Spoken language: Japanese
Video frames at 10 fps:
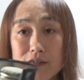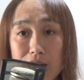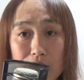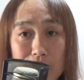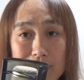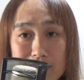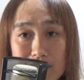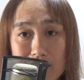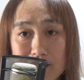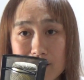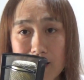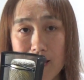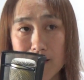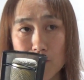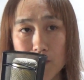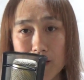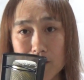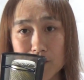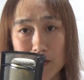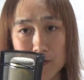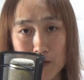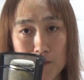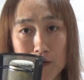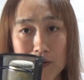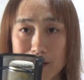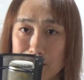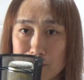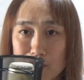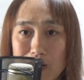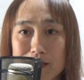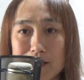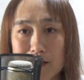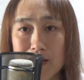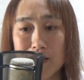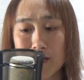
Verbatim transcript: チャオあっちゃんです。えっ、ー、と、これでくちゃくちゃ止まるかなっていう感じでね、